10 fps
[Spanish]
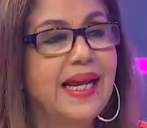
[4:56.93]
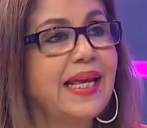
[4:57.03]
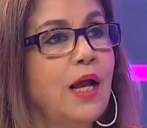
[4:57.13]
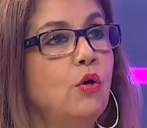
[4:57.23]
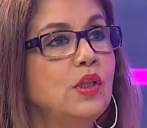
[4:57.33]

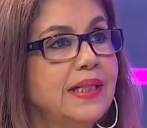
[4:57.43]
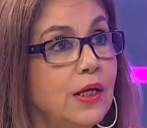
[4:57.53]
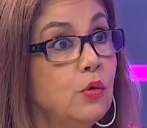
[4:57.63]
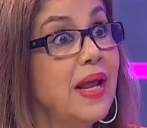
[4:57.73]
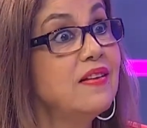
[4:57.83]
que contar
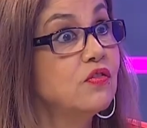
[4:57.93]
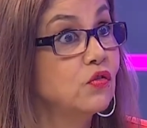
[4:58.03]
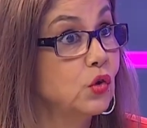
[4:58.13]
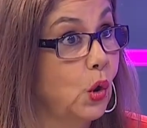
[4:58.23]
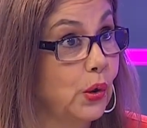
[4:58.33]
una
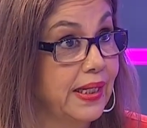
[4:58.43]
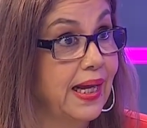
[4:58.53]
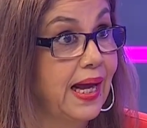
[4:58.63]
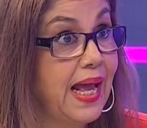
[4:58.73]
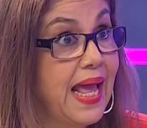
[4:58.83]

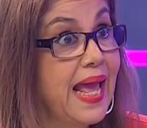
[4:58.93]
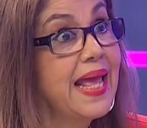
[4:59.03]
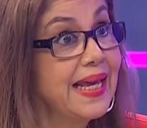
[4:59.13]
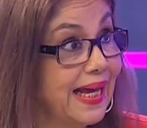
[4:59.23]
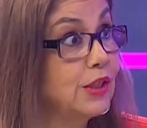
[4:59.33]
historia
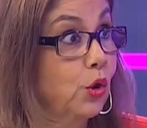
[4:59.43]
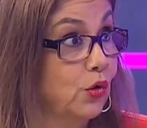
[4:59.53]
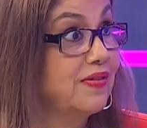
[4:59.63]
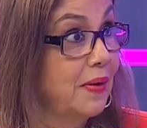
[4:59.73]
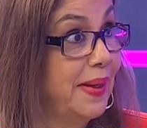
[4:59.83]
en
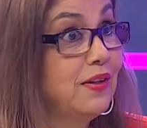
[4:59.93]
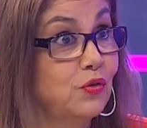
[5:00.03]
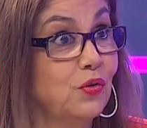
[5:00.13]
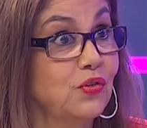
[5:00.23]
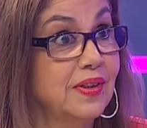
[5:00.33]
14
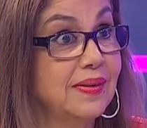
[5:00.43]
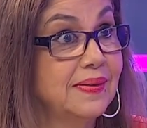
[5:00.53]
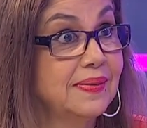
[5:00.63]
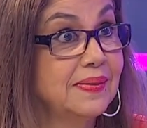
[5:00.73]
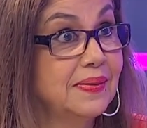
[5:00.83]
versos.
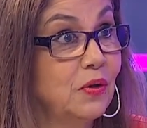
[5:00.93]
O